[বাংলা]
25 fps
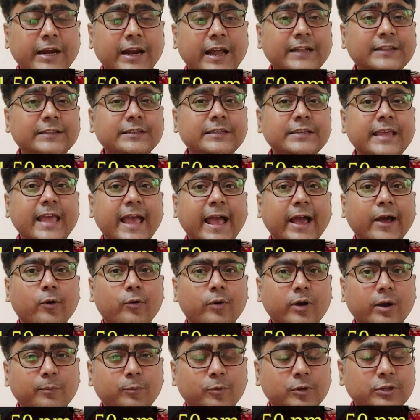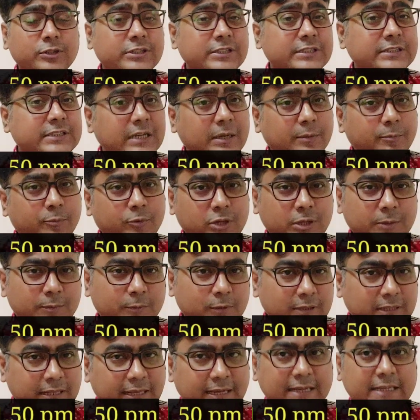রাত্রি এগারোটা পঞ্চাশ থেকে
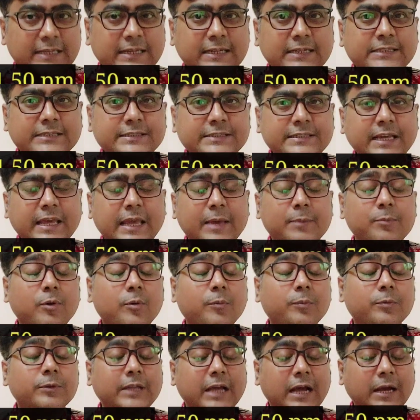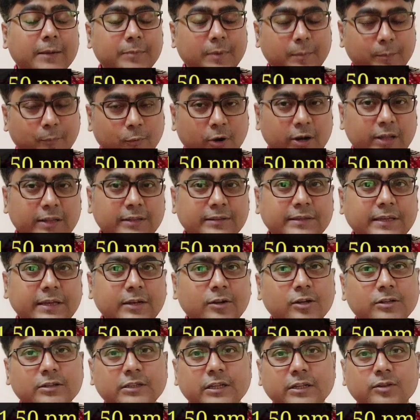প্রতিপদ লেগে যাচ্ছে এবং থাকবে পরের
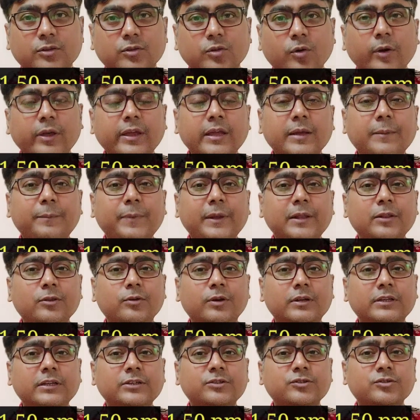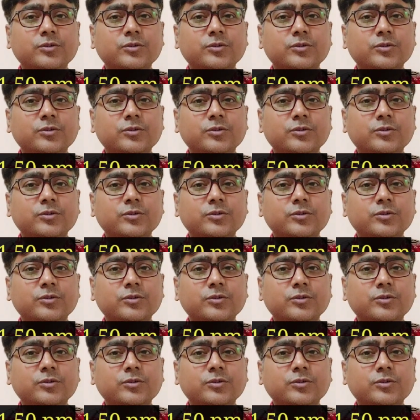দিন অর্থাৎ নয় এপ্রিল দু হাজার